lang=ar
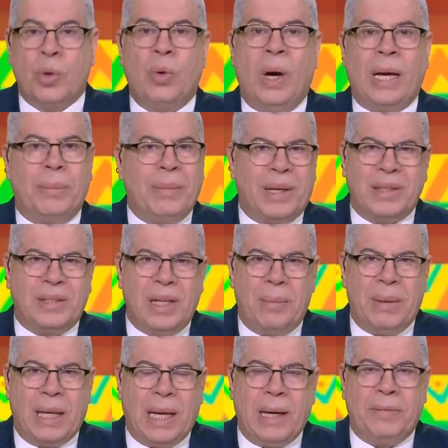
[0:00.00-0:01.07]
وعلى مر
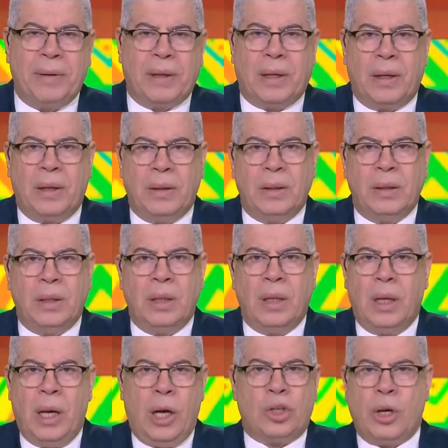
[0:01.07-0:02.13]
الزمن على فكره
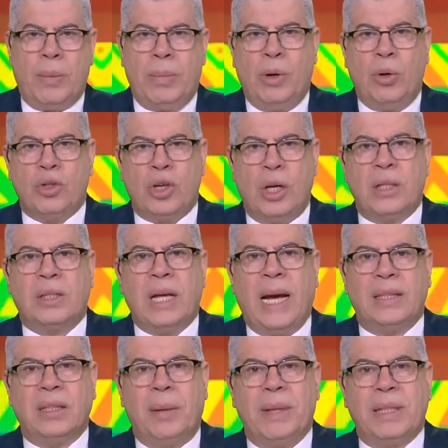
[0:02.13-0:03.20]
عشان ما اقولش
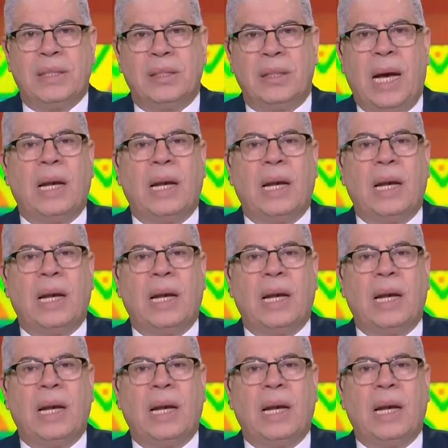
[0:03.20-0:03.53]
الاتحاد ده بس